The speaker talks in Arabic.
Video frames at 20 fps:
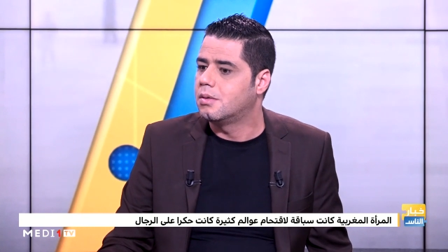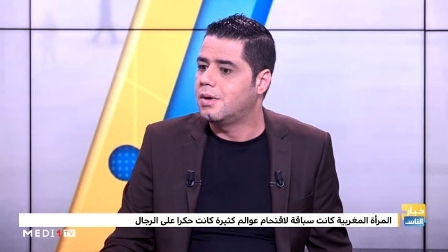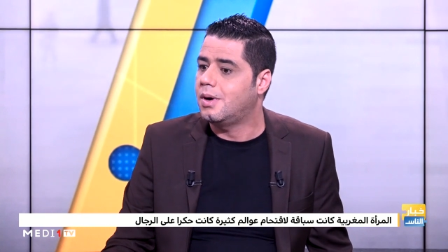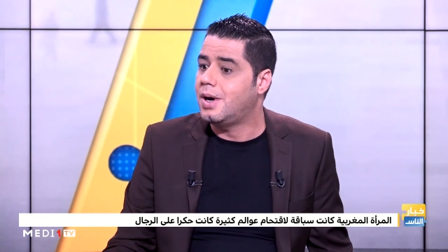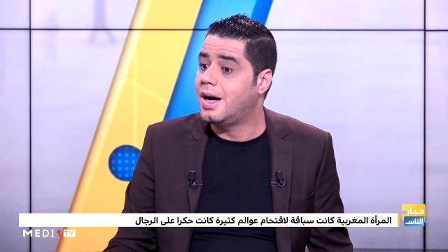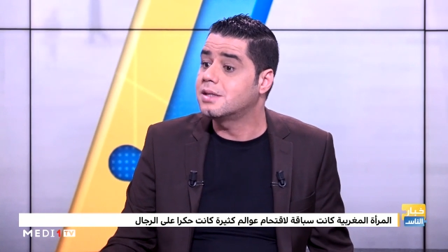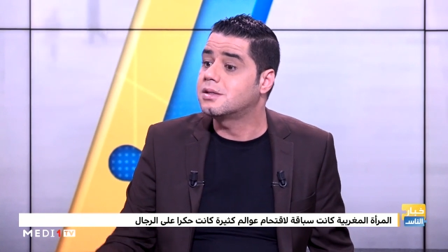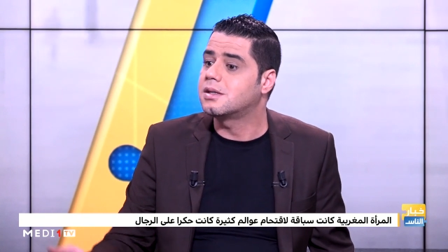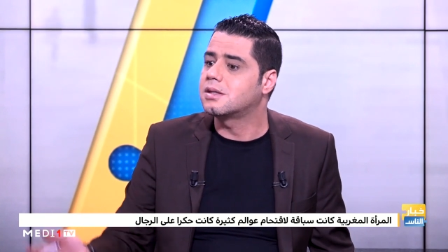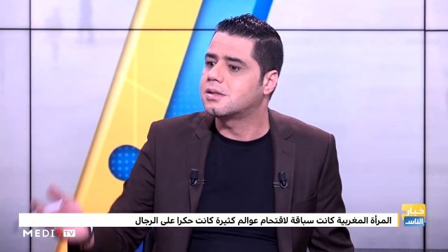
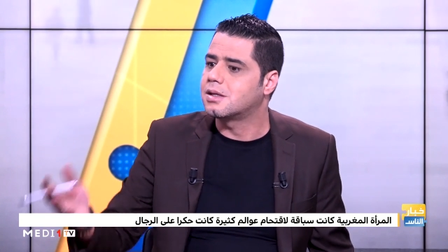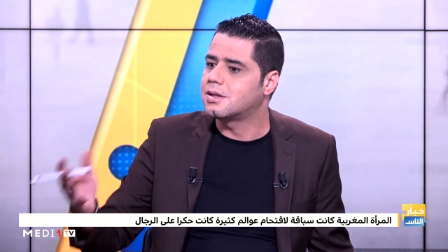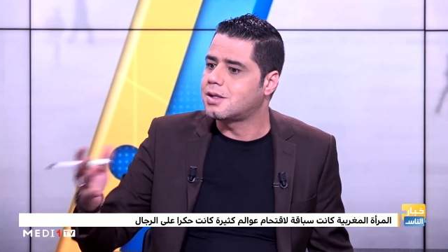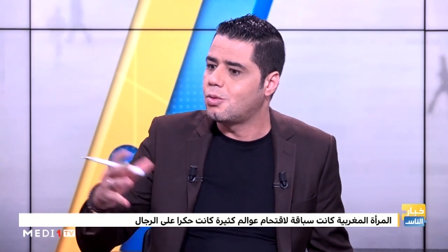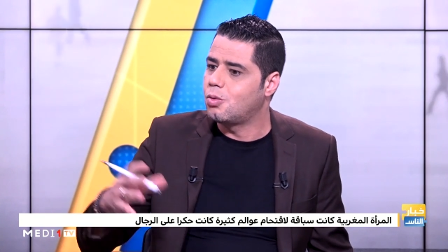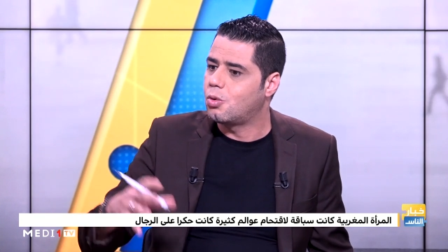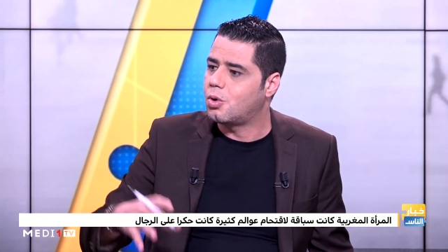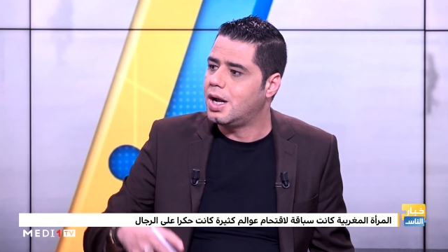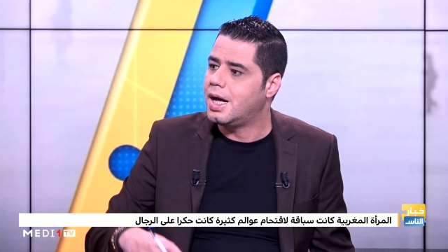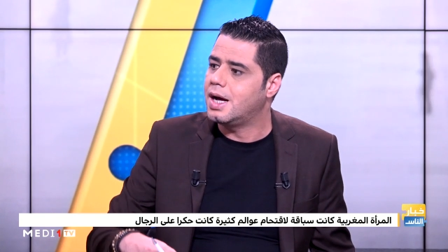حتى
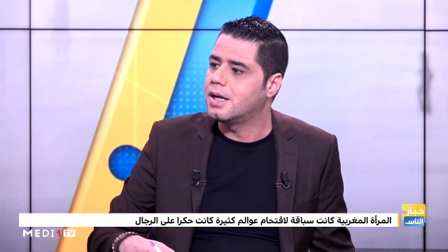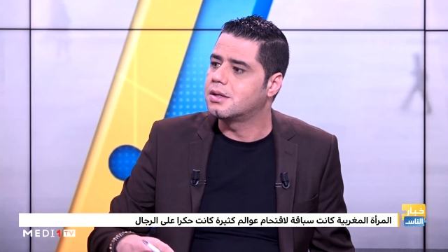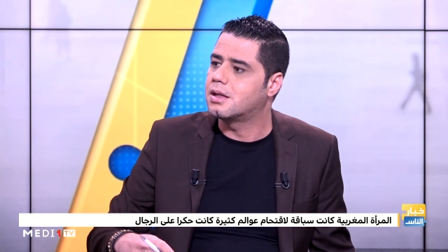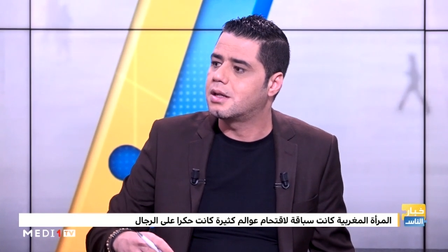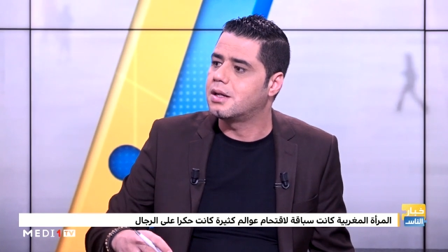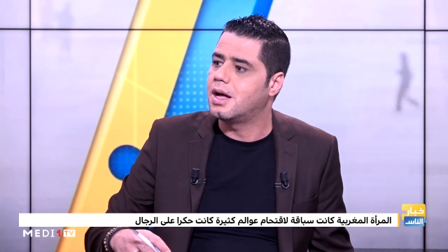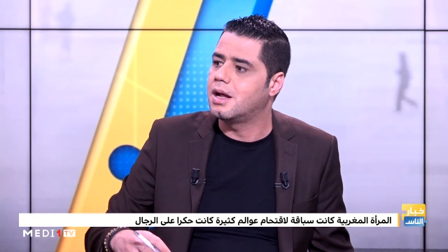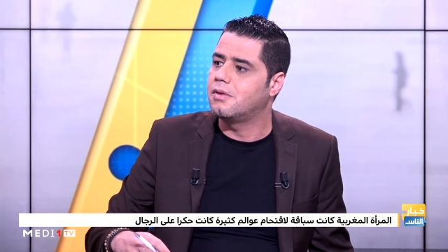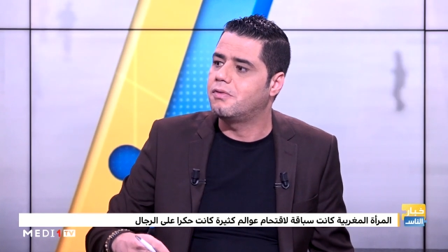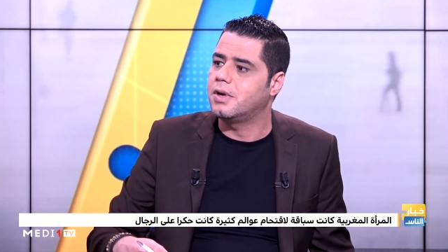التطور
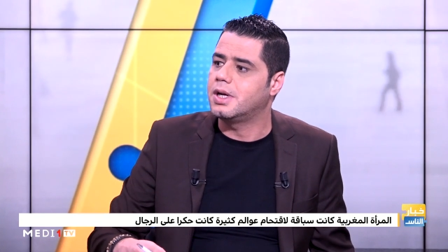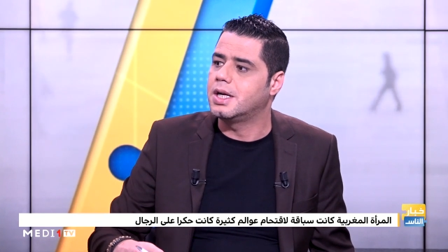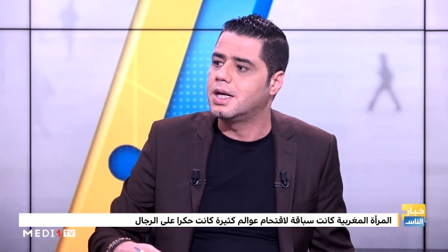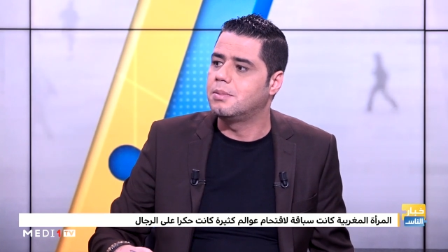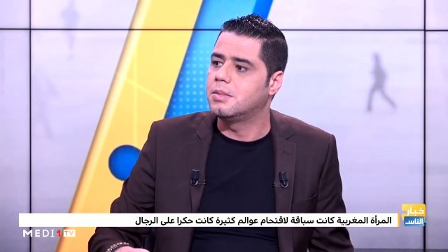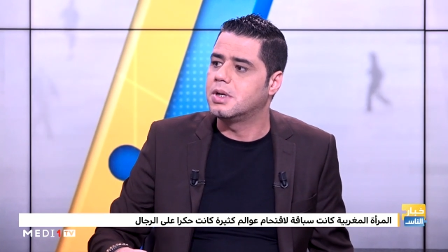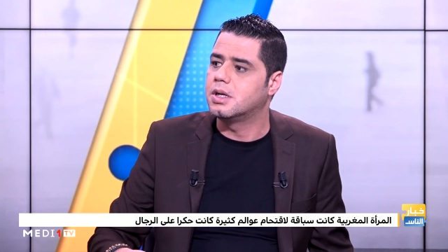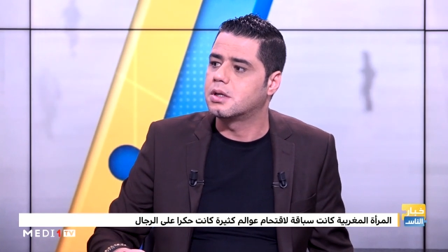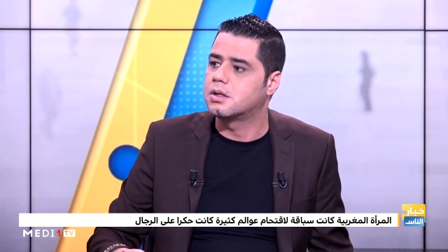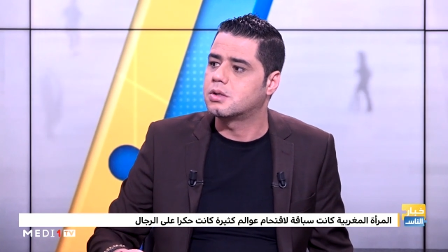الحادث الان في
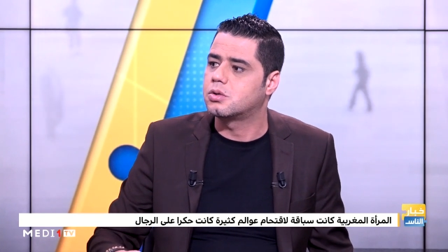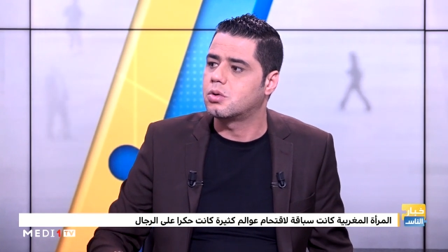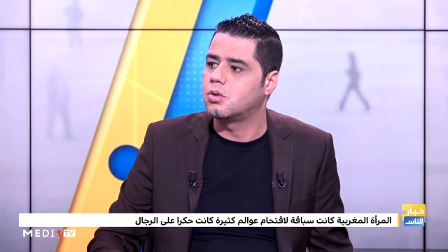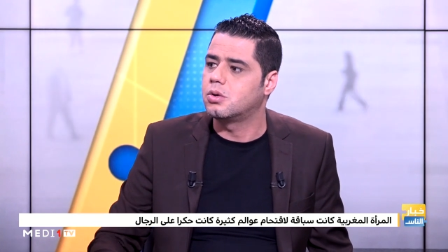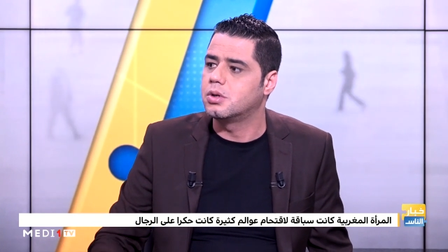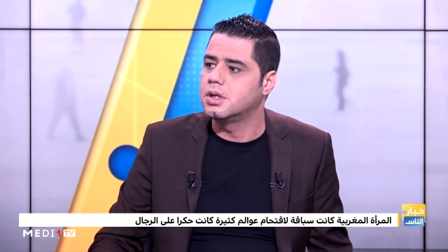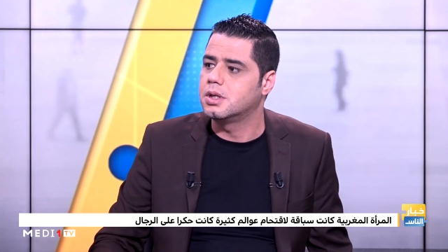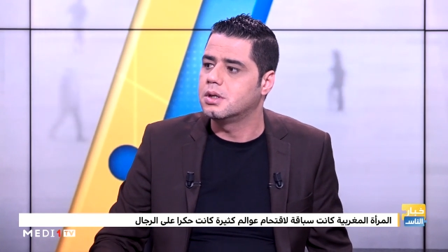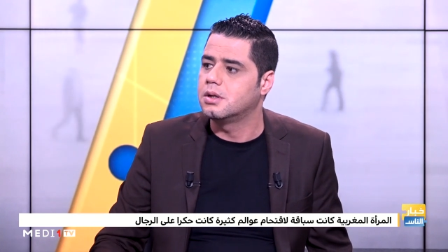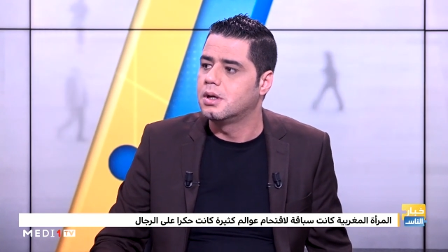الاعلام
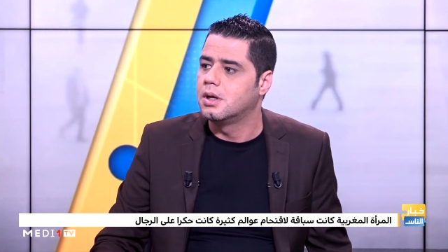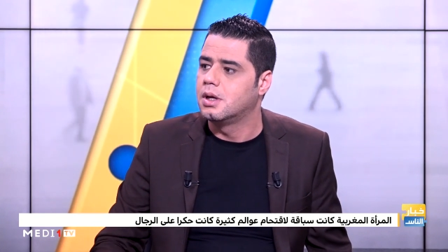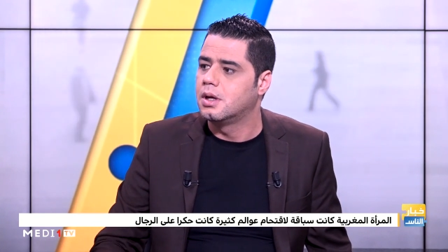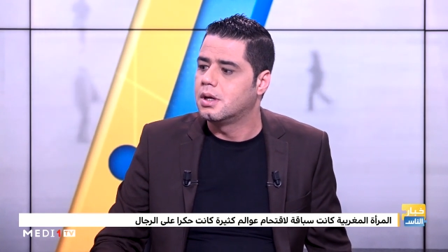الالكتروني